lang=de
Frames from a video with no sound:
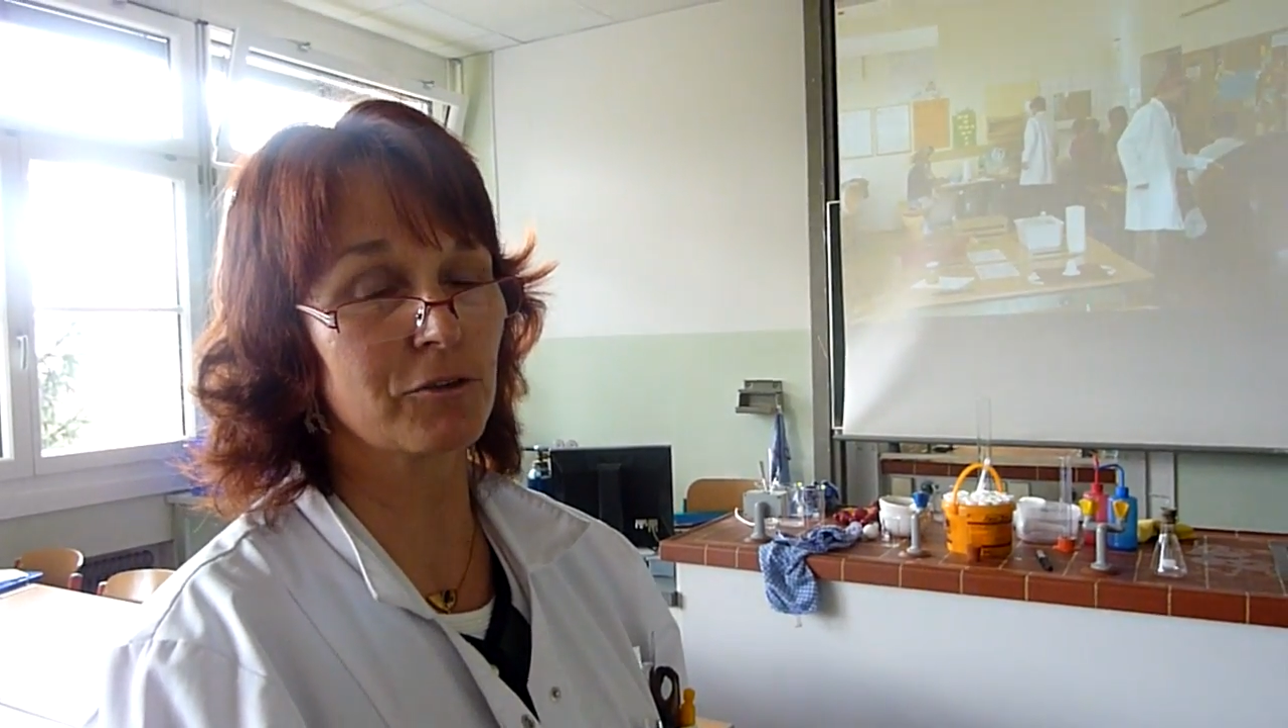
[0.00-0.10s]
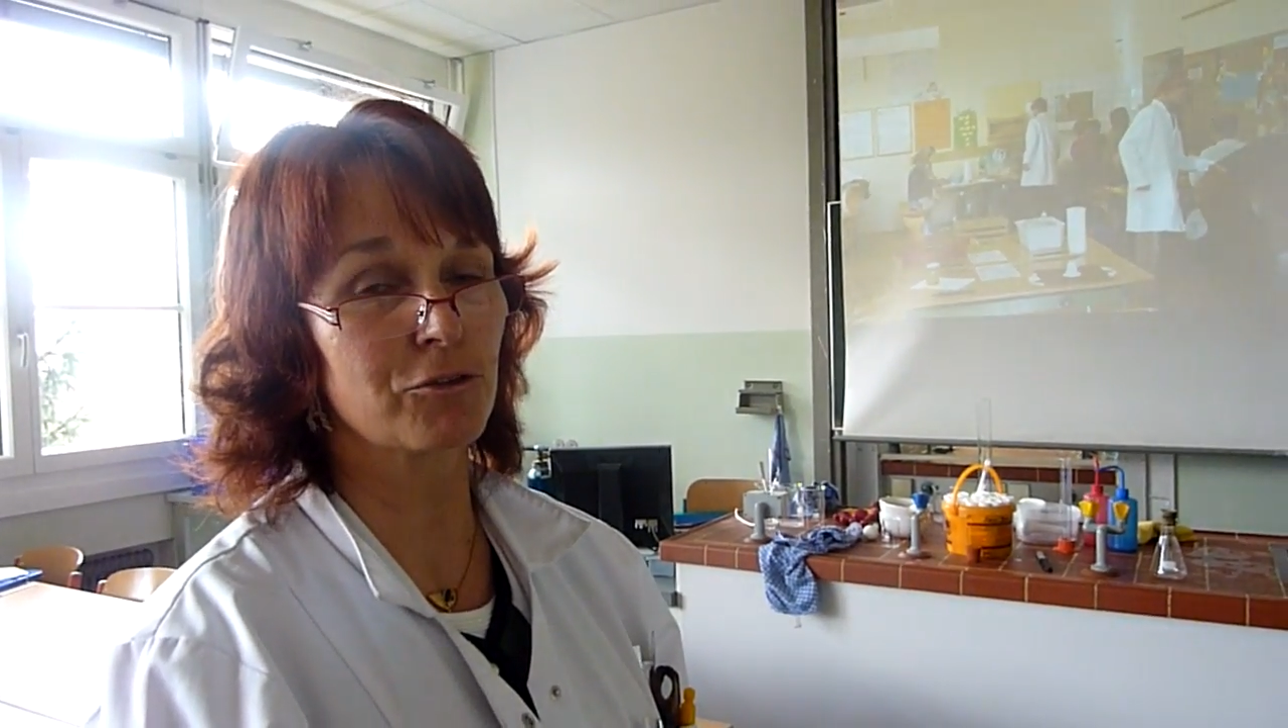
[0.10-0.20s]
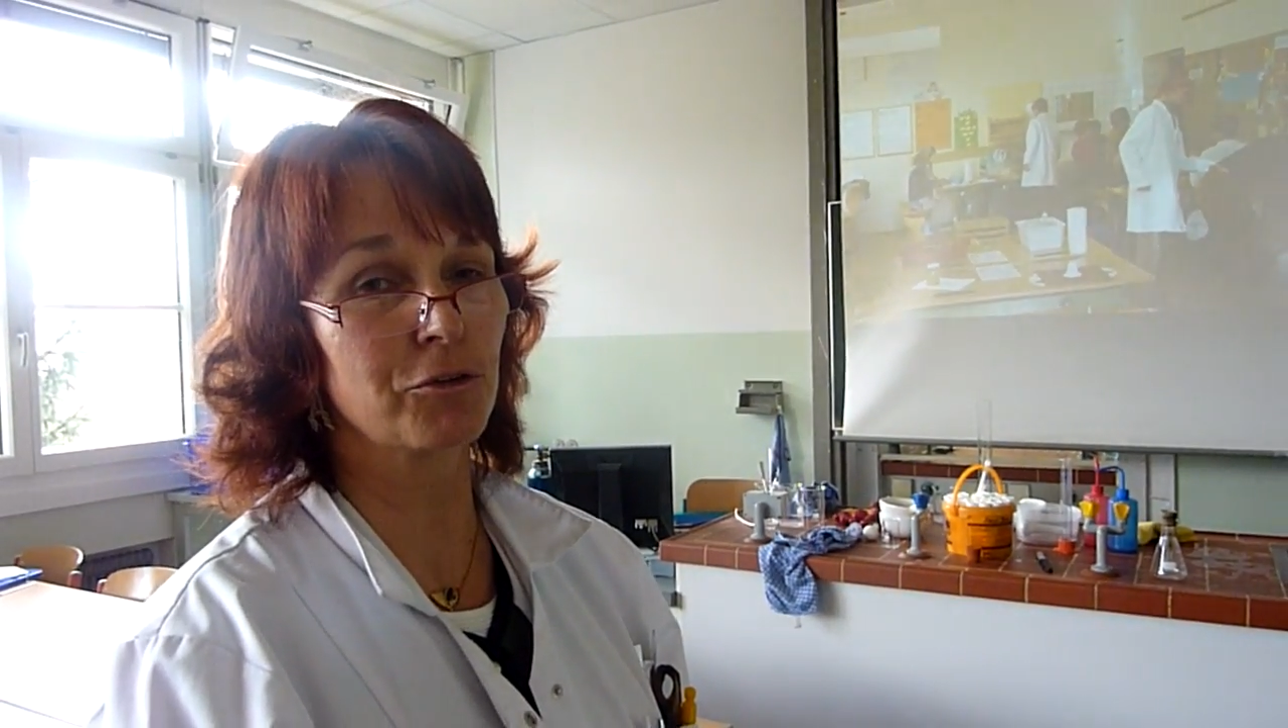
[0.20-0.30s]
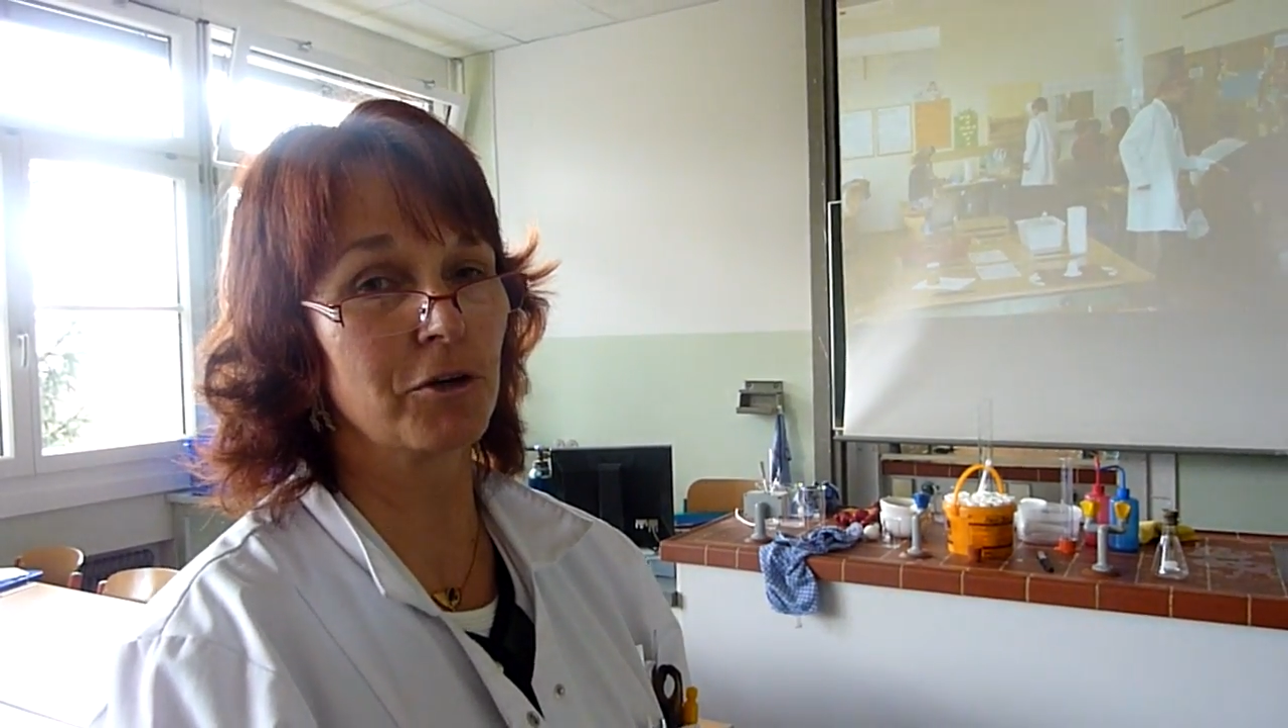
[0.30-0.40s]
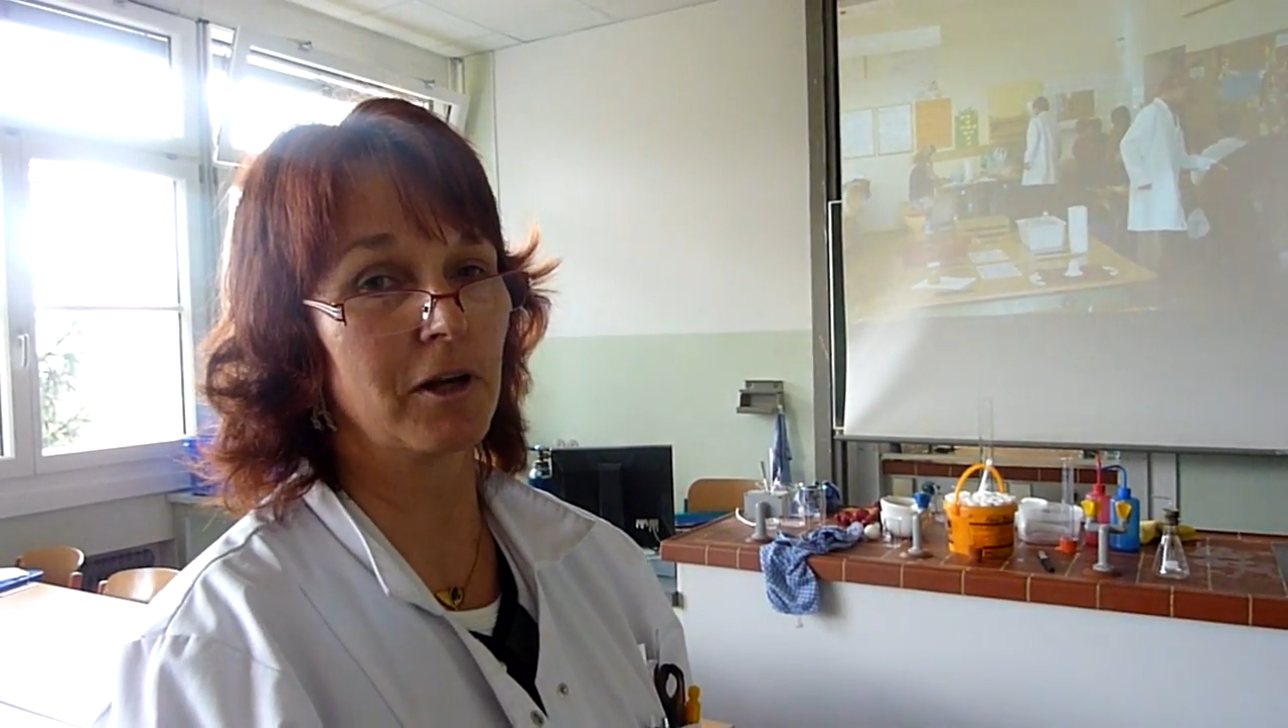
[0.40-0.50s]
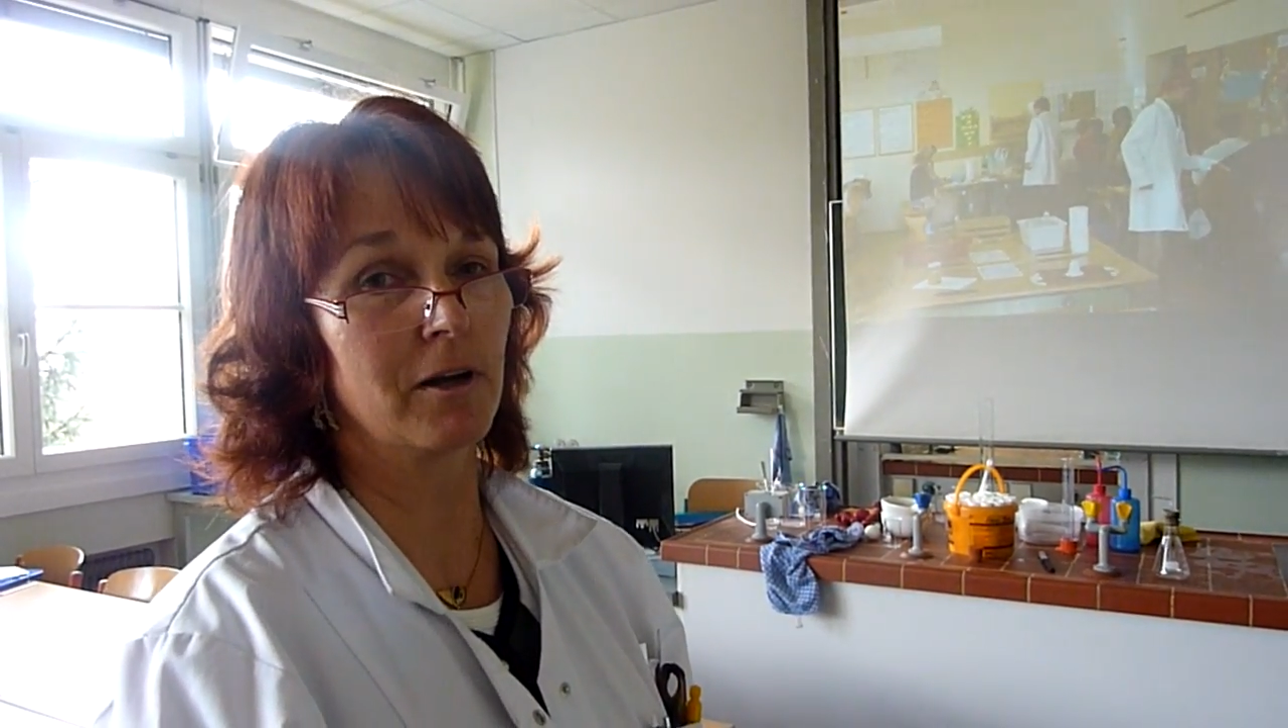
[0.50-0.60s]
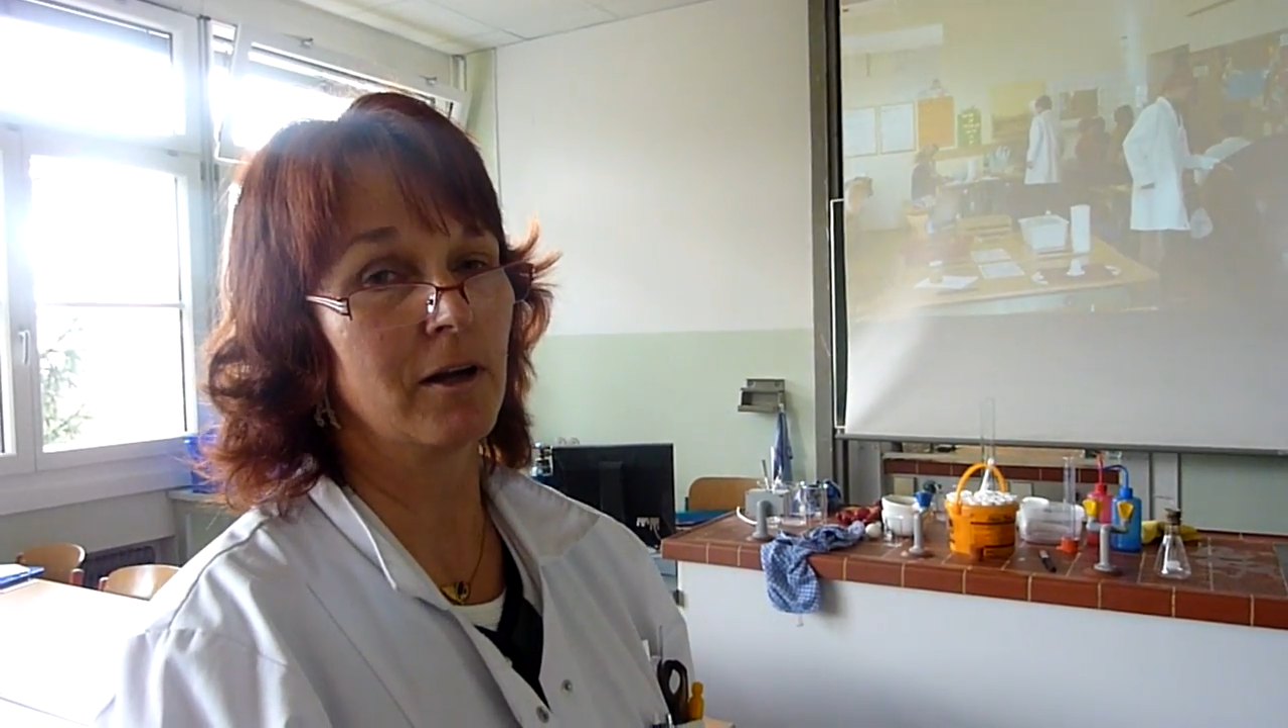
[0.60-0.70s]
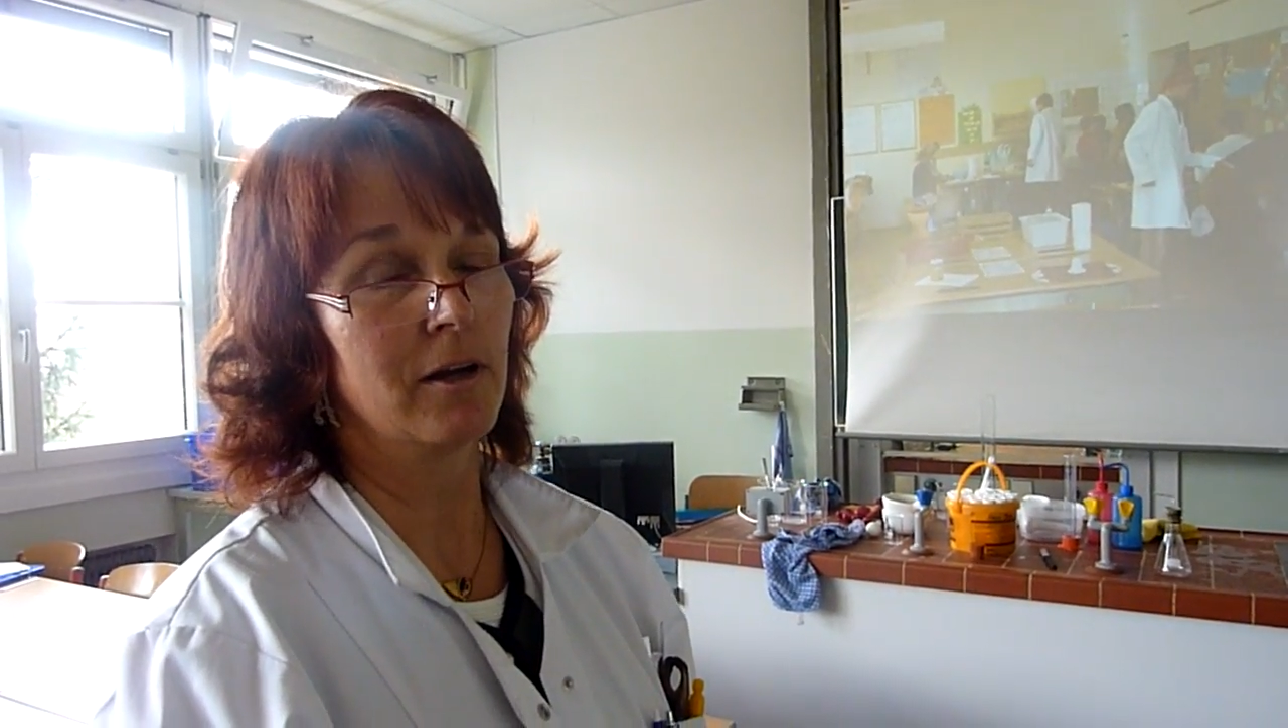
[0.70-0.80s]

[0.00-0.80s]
Schüler,